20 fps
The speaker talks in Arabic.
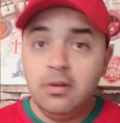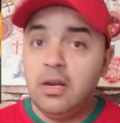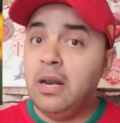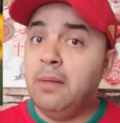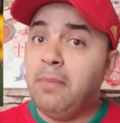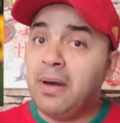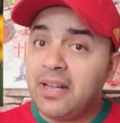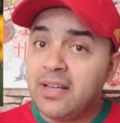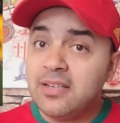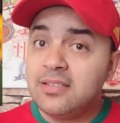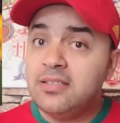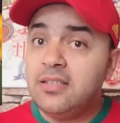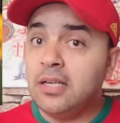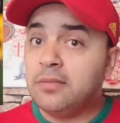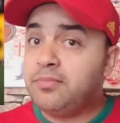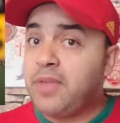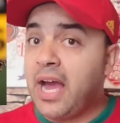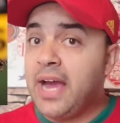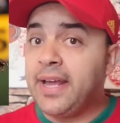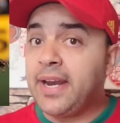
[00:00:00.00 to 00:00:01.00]
المركز ديال
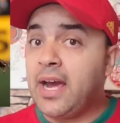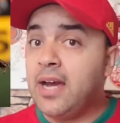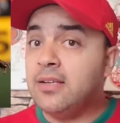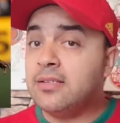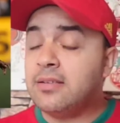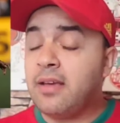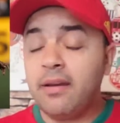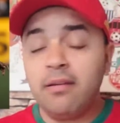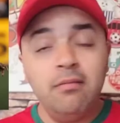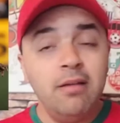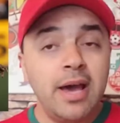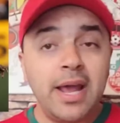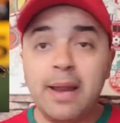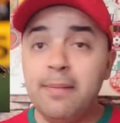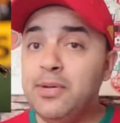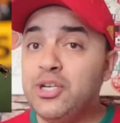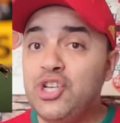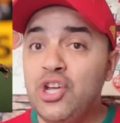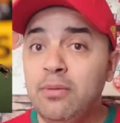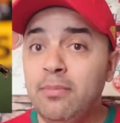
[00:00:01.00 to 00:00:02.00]
الظهير ايسر راه
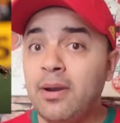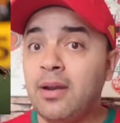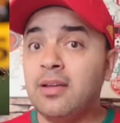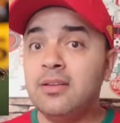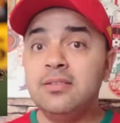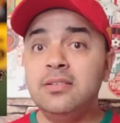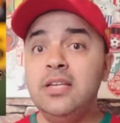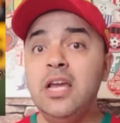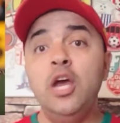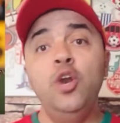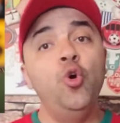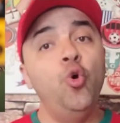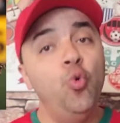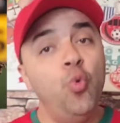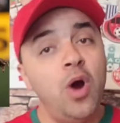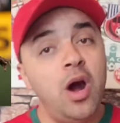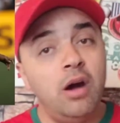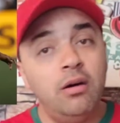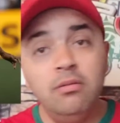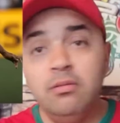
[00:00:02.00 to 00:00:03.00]
ماشي المركز ديالو
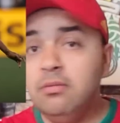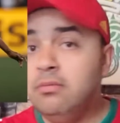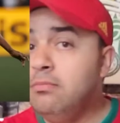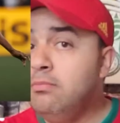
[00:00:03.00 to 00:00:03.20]
هو